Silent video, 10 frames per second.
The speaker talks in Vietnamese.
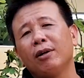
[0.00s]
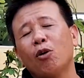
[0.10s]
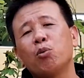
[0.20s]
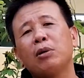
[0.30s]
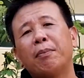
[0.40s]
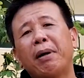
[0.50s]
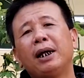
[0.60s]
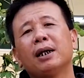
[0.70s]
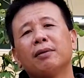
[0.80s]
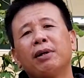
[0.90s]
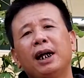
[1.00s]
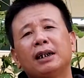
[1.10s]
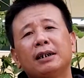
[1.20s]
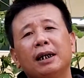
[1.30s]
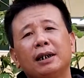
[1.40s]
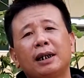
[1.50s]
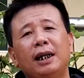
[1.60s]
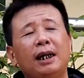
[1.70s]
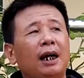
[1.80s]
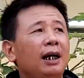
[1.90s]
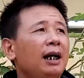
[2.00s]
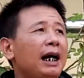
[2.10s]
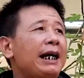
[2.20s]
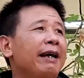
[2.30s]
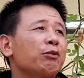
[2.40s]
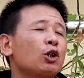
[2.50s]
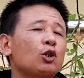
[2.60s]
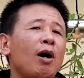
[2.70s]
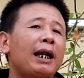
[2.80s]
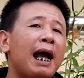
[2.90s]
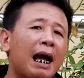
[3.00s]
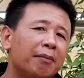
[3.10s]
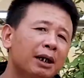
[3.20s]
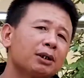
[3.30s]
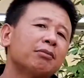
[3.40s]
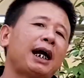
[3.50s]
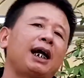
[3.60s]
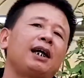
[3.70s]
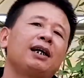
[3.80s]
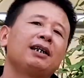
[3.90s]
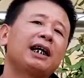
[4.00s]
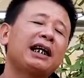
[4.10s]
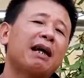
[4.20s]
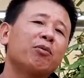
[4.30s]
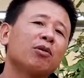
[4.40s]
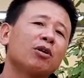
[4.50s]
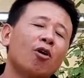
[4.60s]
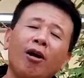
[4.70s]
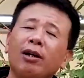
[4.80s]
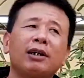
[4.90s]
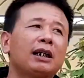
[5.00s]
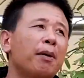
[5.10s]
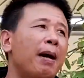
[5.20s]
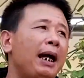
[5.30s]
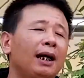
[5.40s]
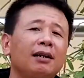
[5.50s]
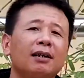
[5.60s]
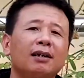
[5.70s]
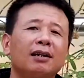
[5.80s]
nó cũng nắm bắt được cái vấn đề như thế thế nên là anh em cho chó ăn hai bữa trong ngày thì anh em rỗi có thể tập hai lần